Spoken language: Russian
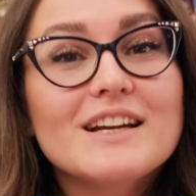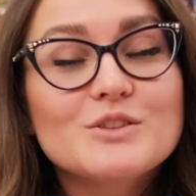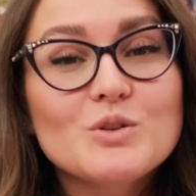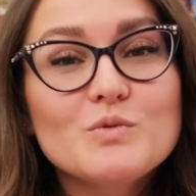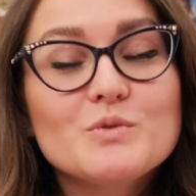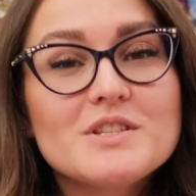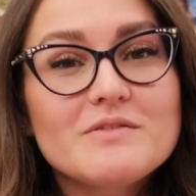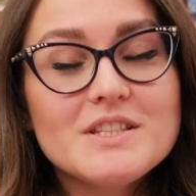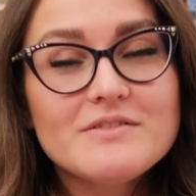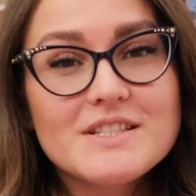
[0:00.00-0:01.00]
и готовы
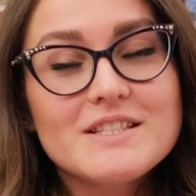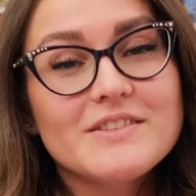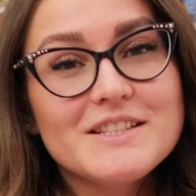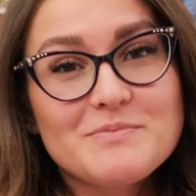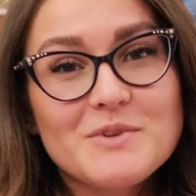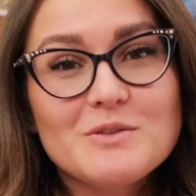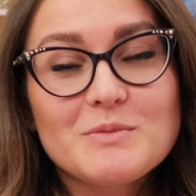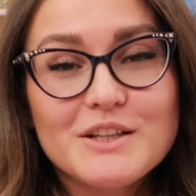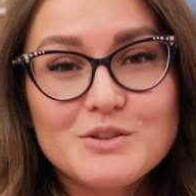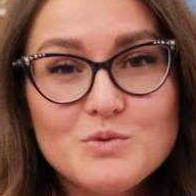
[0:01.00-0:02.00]
удивить вас в
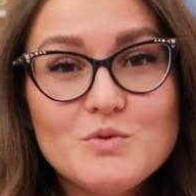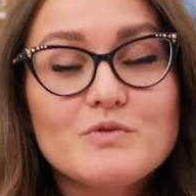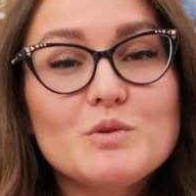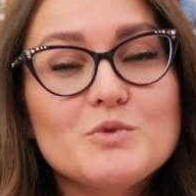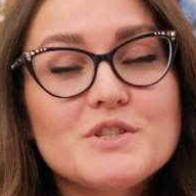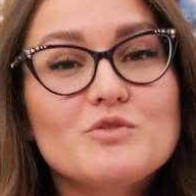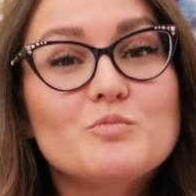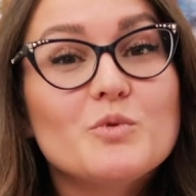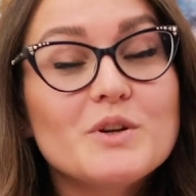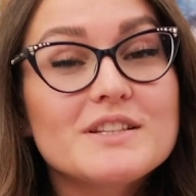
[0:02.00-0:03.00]
2021 году,
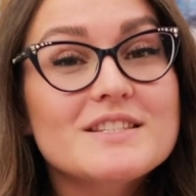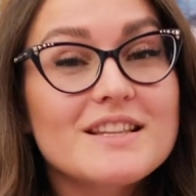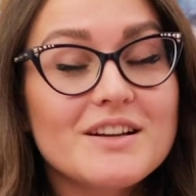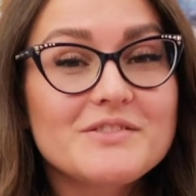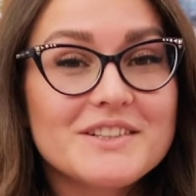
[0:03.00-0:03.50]
выпустив более 100